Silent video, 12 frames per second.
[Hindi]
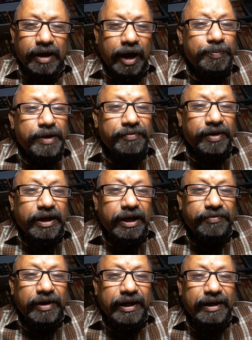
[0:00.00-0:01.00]
अपना
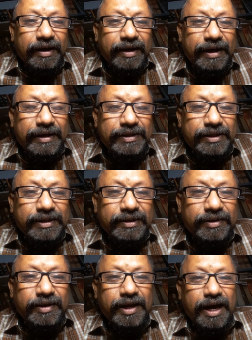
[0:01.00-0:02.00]
विक्रय विलेख लगा लीजिए
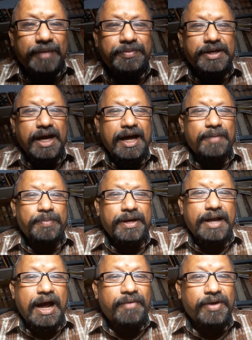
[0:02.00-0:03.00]
अब यहाँ
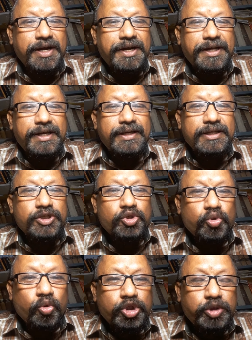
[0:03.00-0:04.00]
पर आवंटी इस
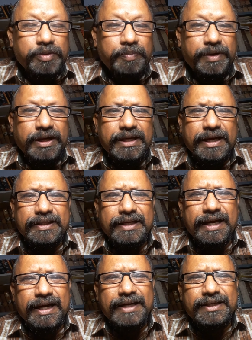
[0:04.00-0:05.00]
सोच में पड़
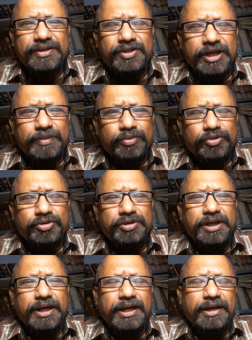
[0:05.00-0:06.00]
जाता है कि जब
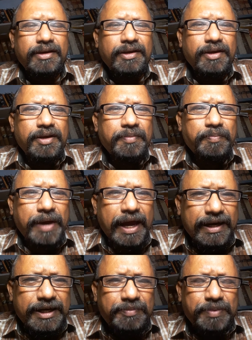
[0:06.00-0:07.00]
उसने
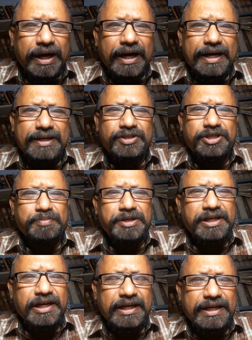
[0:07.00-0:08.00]
पहली बार
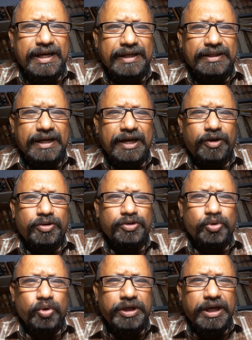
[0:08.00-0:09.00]
ज़मीन लिया था और
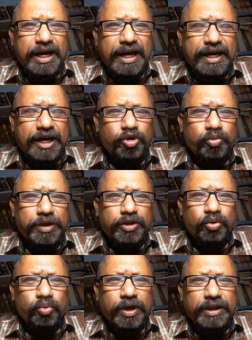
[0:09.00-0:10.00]
जो किराया
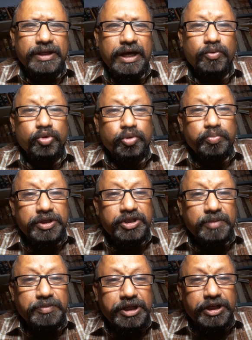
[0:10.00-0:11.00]
अनुबंध हुआ था उसमें
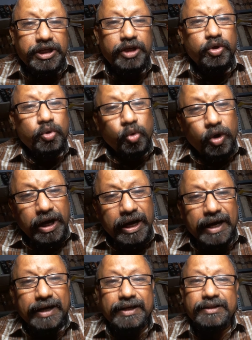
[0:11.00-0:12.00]
ज़मीन की कुल
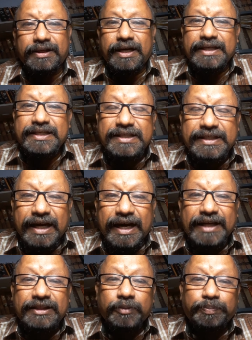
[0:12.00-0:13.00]
लागत का
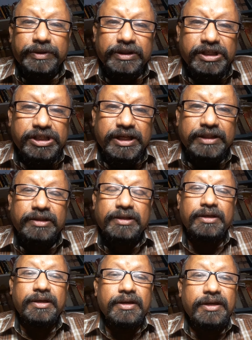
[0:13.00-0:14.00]
सात प्रतिशत
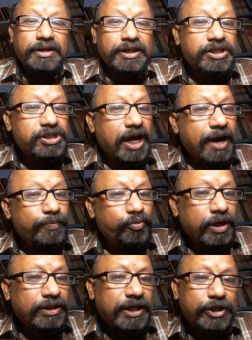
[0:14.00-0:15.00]
स्टाम्प
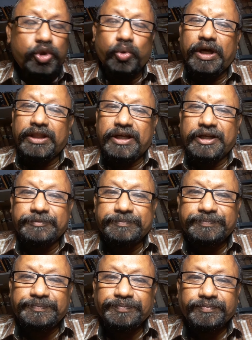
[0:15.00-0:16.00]
वह दे चुका था
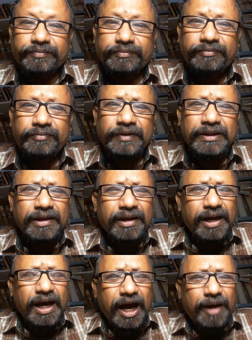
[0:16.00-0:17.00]

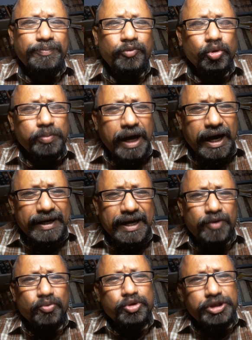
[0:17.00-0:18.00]
अब
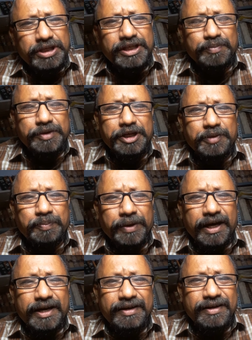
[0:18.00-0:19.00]
दोबारा उसी ज़मीन
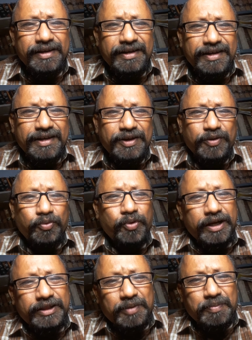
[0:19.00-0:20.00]
पर
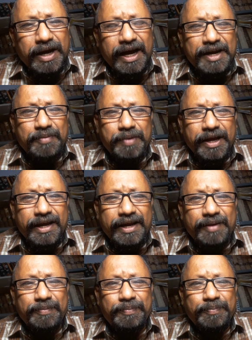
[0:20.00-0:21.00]
वर्तमान
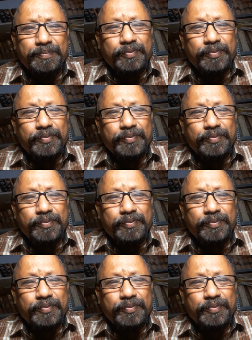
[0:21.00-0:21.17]
में